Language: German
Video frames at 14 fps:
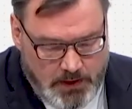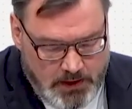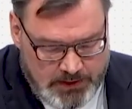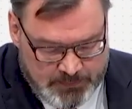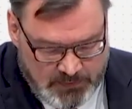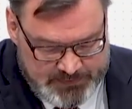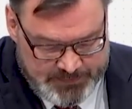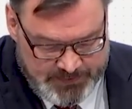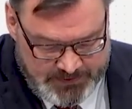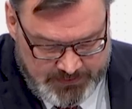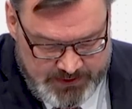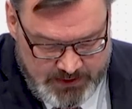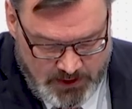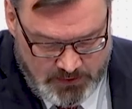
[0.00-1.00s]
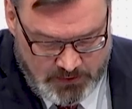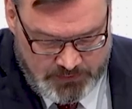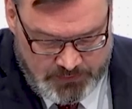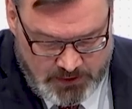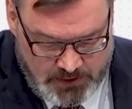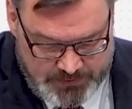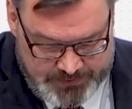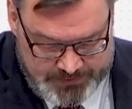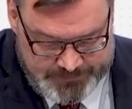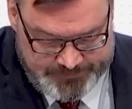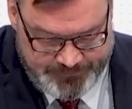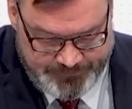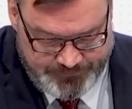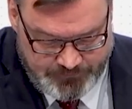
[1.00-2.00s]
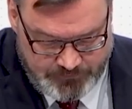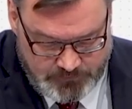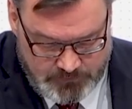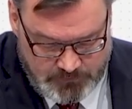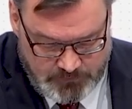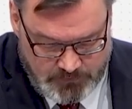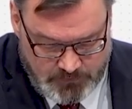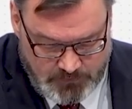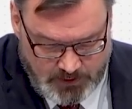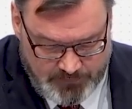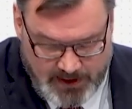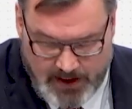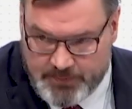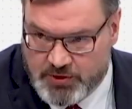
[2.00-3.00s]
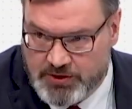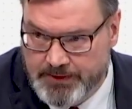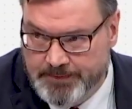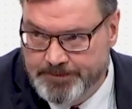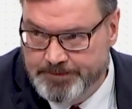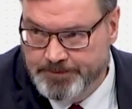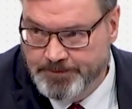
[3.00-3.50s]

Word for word: ich muss mich hier und heute verabschieden.